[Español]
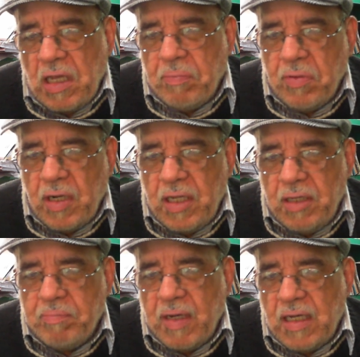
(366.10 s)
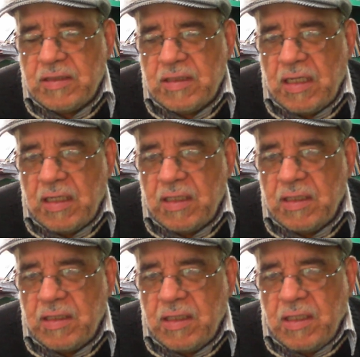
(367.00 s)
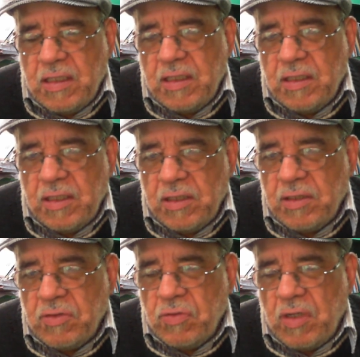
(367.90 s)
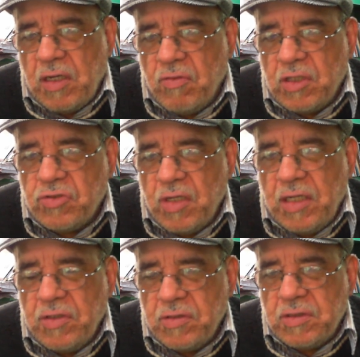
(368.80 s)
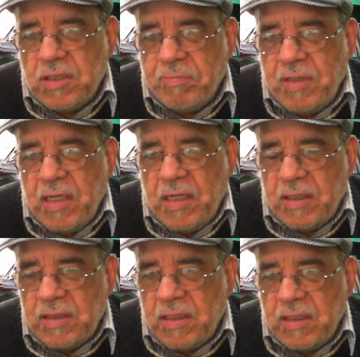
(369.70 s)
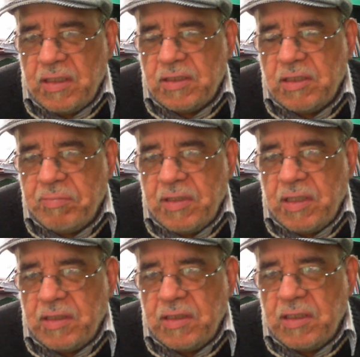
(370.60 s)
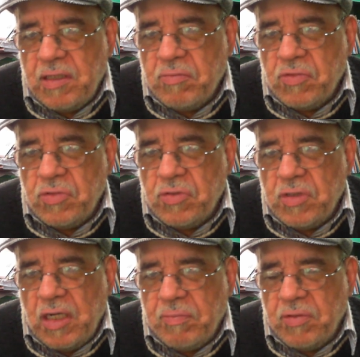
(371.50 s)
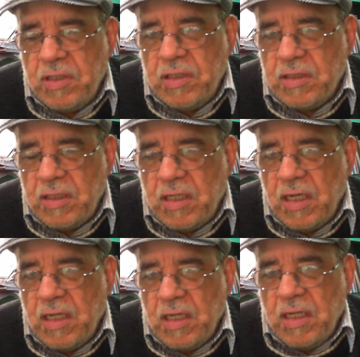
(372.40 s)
por ahí pasan, eh, duran cuatro años, se pierden y se pierden del mundo de la política.